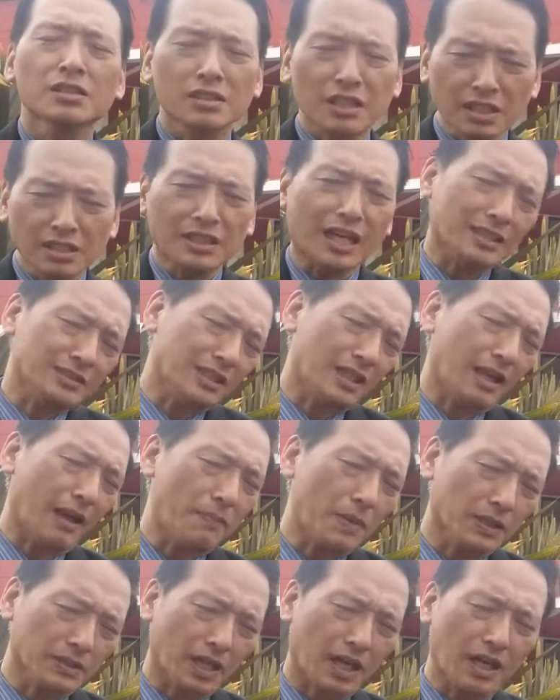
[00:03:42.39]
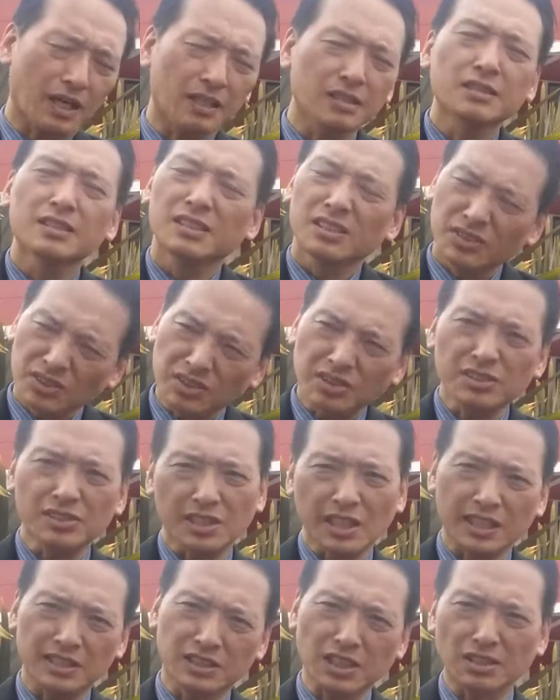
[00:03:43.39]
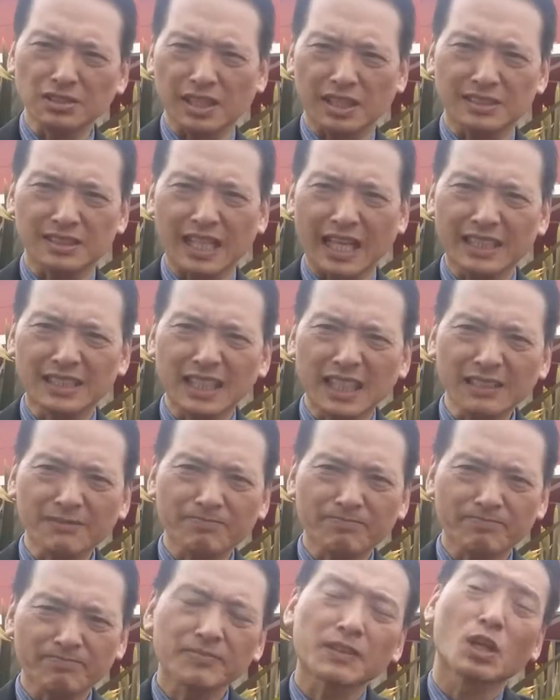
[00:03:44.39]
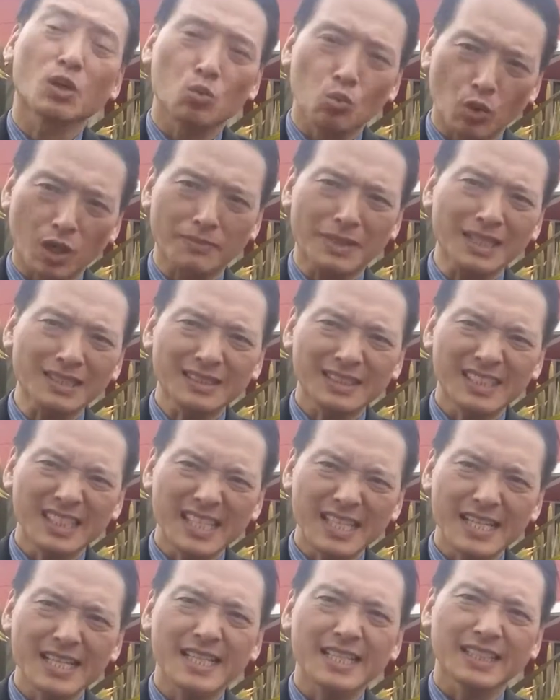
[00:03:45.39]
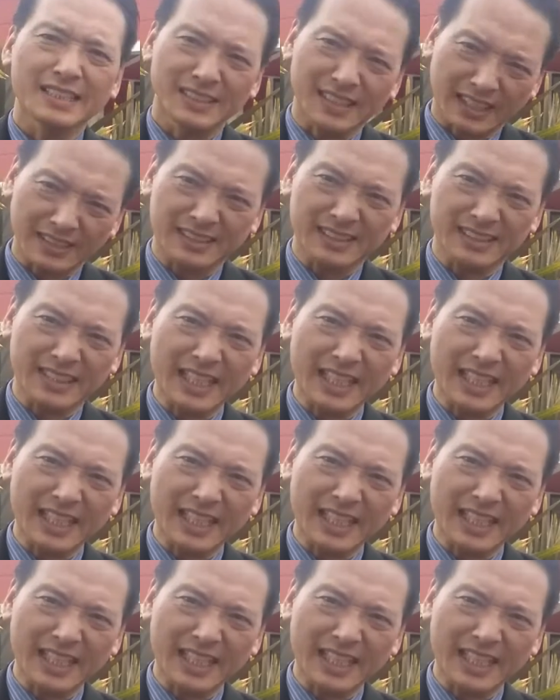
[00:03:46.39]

跟大家来报道世界焦点财经，我们下次